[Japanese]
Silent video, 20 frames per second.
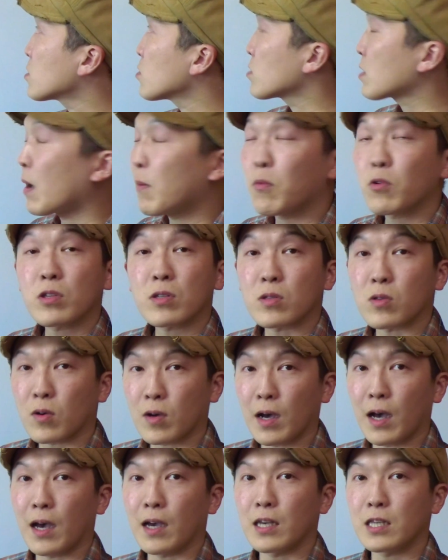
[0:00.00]
数を保つ
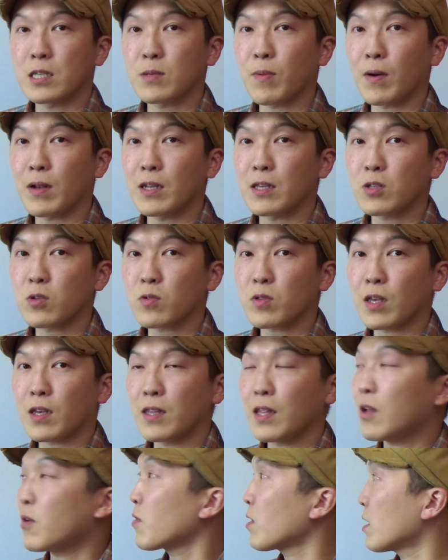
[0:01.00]
のが一番理想的
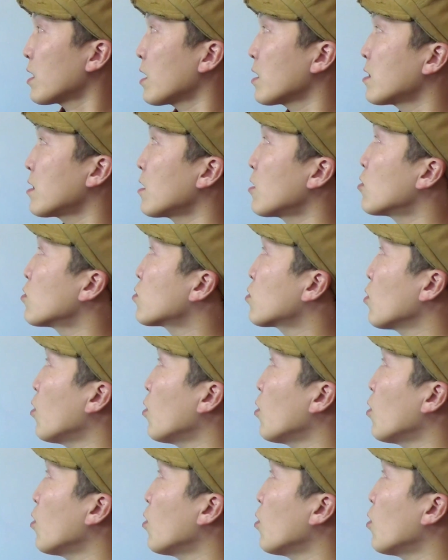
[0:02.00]
なのかなっていう